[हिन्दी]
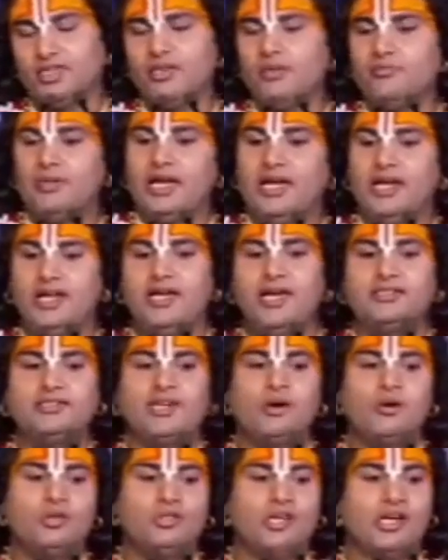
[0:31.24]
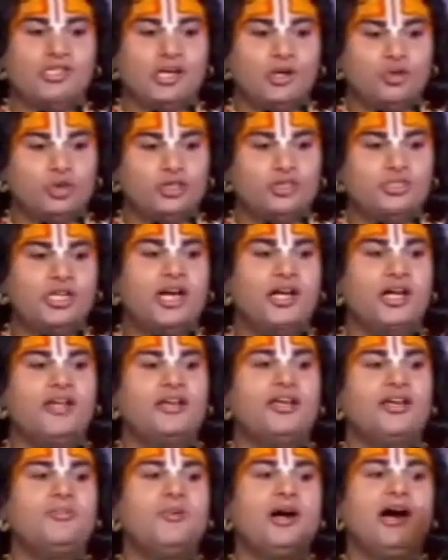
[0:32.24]
पहले ऐसा होता था कुत्ता घर
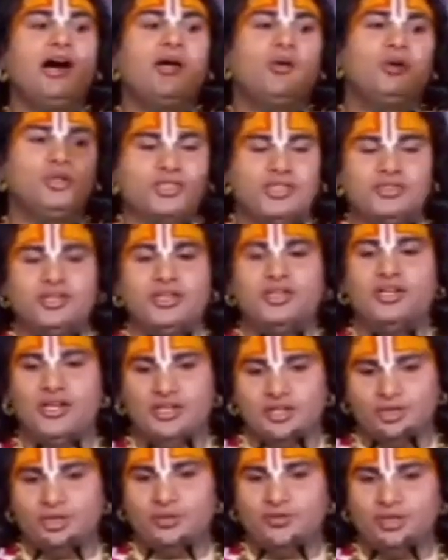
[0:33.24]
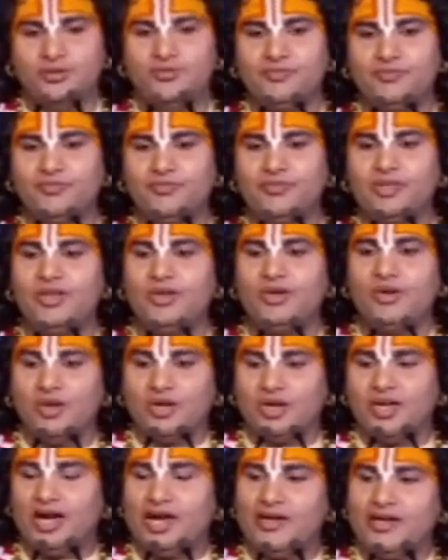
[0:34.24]
के बाहर होते थे गलियों में
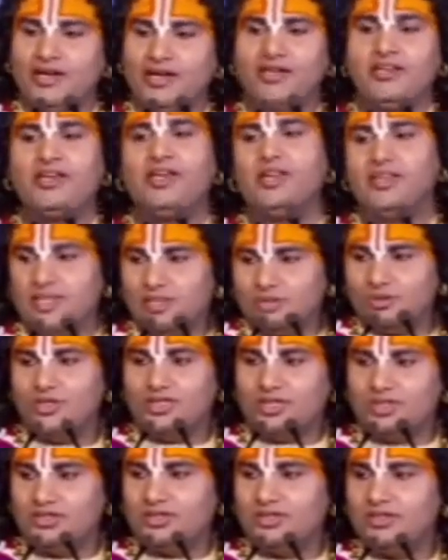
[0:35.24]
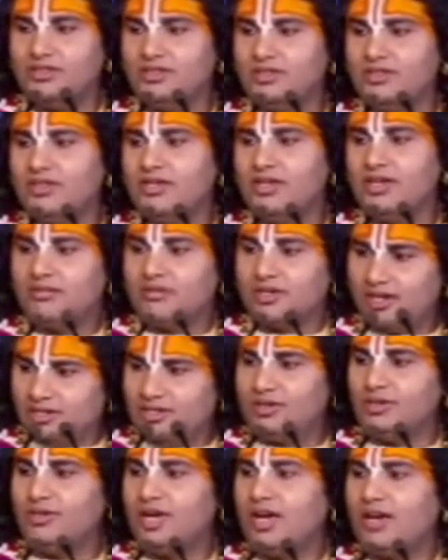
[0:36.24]
और गाय घर के अंदर होती थी अब
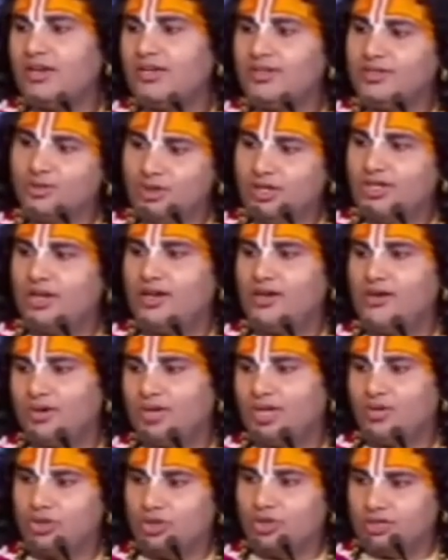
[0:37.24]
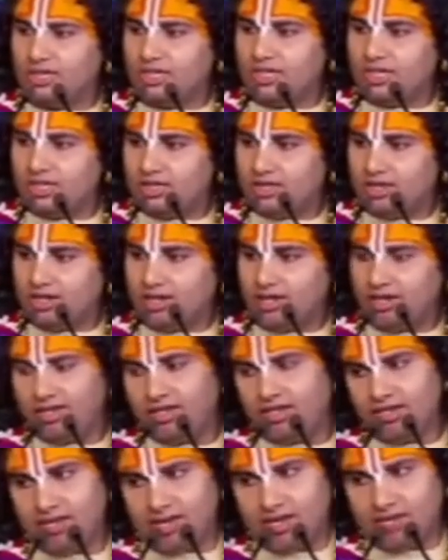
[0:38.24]
कलयुग आ गया तो उल्टा हो गया कुत्ते अंदर रह रहे
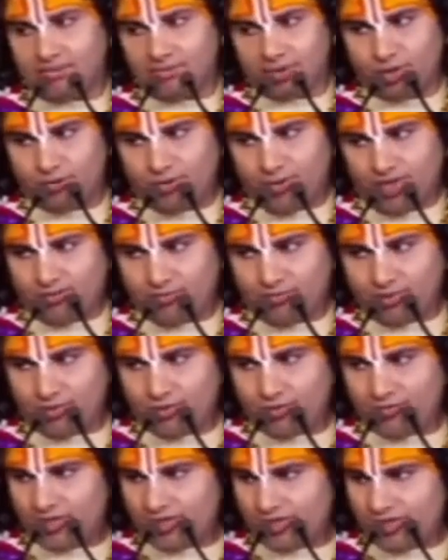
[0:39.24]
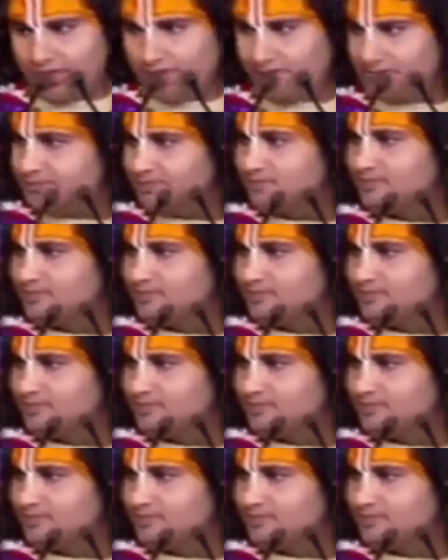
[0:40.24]
हैं गाय फुटपाथ पे घूम रही है